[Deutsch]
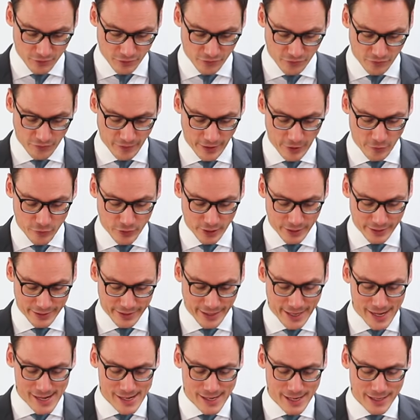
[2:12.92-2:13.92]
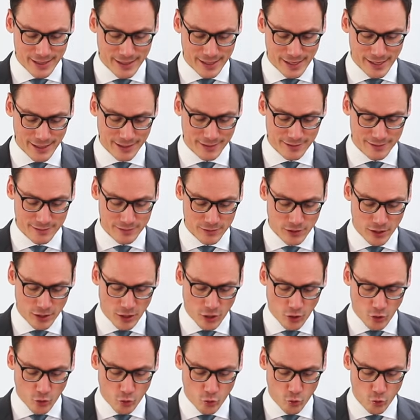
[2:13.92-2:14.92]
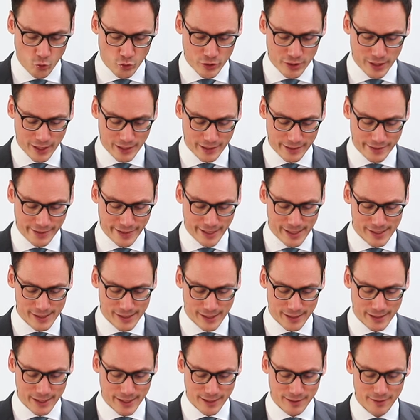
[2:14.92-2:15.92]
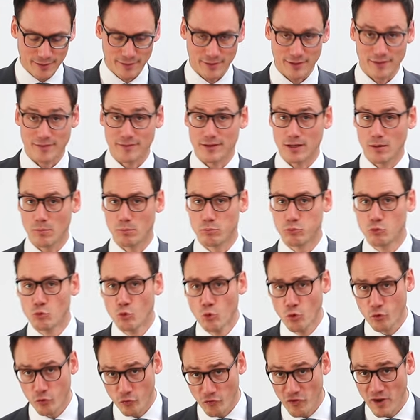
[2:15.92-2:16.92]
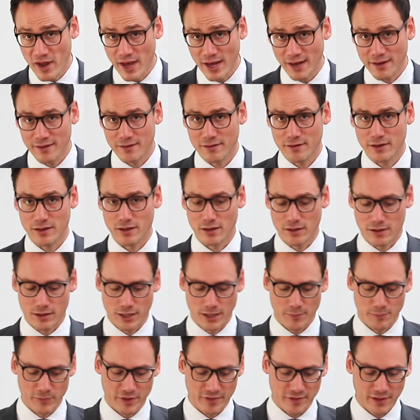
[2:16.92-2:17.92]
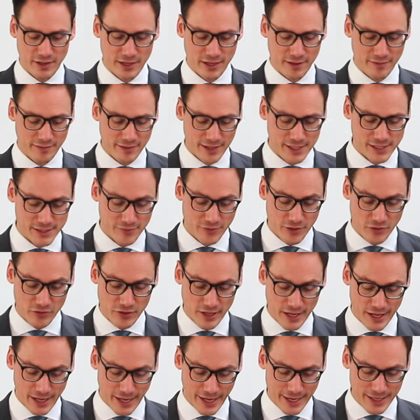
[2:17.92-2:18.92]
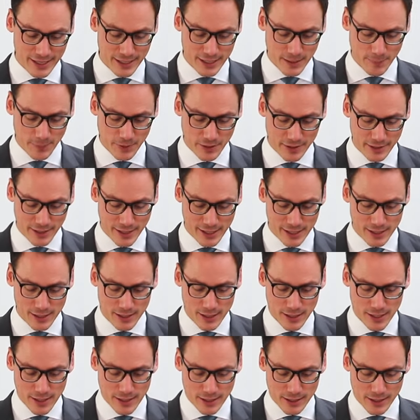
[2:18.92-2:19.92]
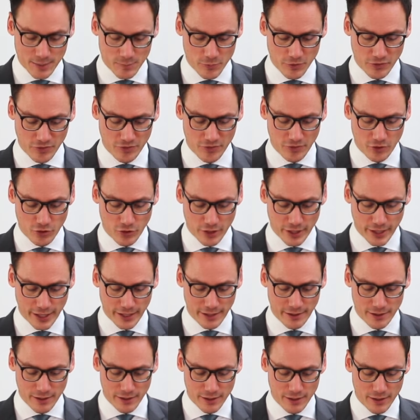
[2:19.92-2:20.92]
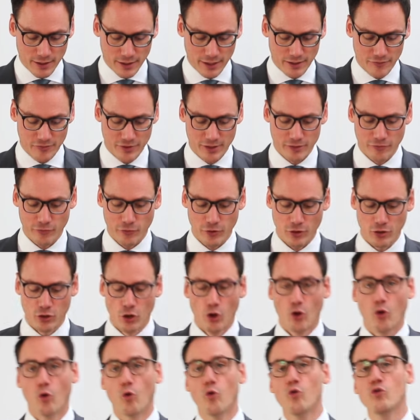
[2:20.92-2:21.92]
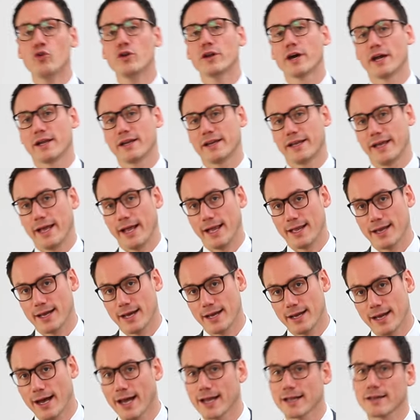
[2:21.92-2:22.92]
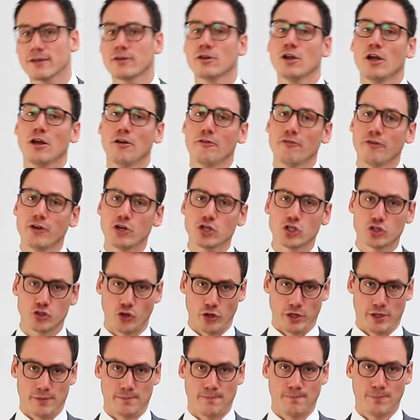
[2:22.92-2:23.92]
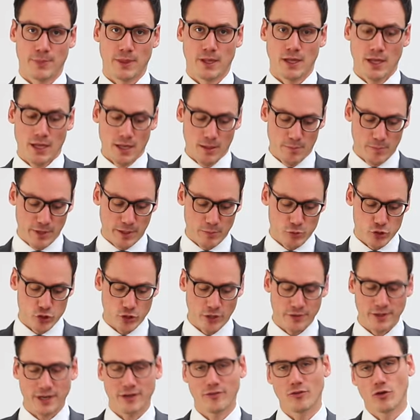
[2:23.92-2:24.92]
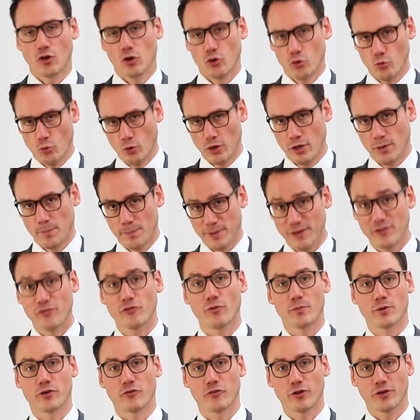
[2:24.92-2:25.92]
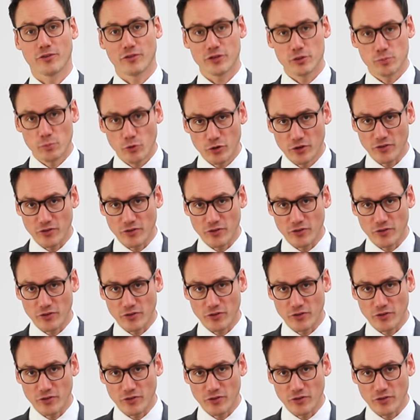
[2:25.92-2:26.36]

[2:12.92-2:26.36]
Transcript: 200 Geldeinheiten. 100 Geldeinheiten ist ihr Buchwert im, in der Gesellschaft, also ihr Eigenkapital. Da müssen sie noch einen Gewinn von 100 Geldeinheiten versteuern. Mit dem Steuersatz 0 bis 45